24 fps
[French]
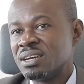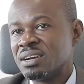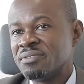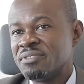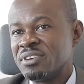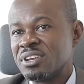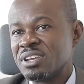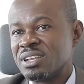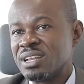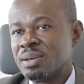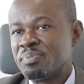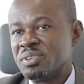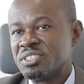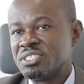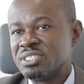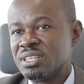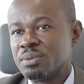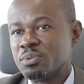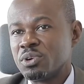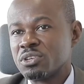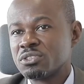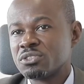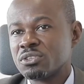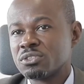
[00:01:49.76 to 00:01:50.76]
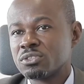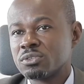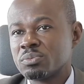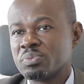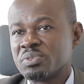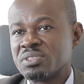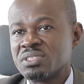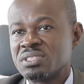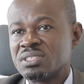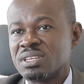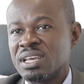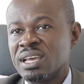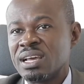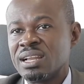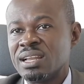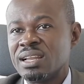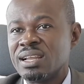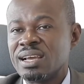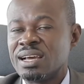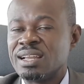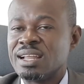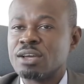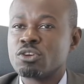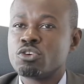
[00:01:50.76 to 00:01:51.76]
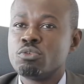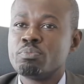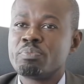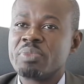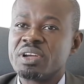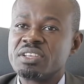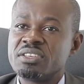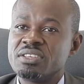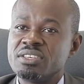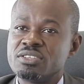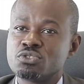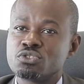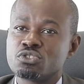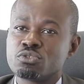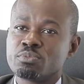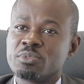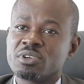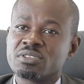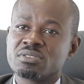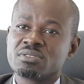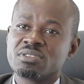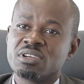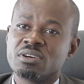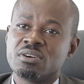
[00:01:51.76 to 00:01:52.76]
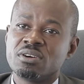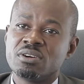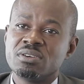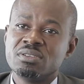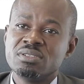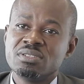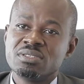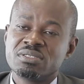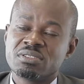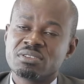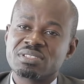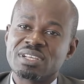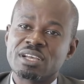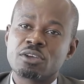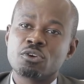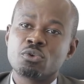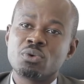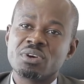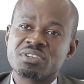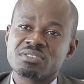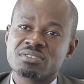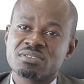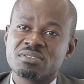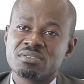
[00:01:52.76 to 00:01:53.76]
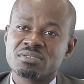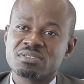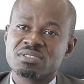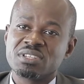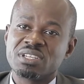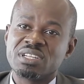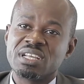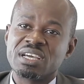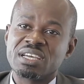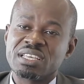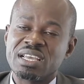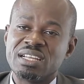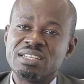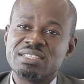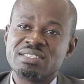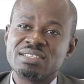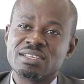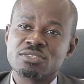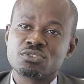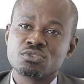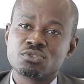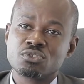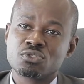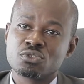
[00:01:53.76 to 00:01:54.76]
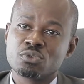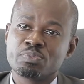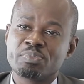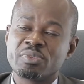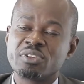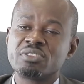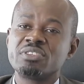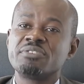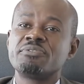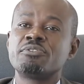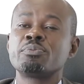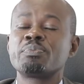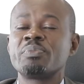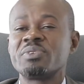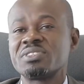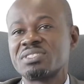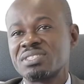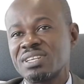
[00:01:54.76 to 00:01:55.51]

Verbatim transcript: avec la petite et moyenne entreprise et à, l'accompagner justement dans, dans, sa croissance, dans la réalisation de son plan de développement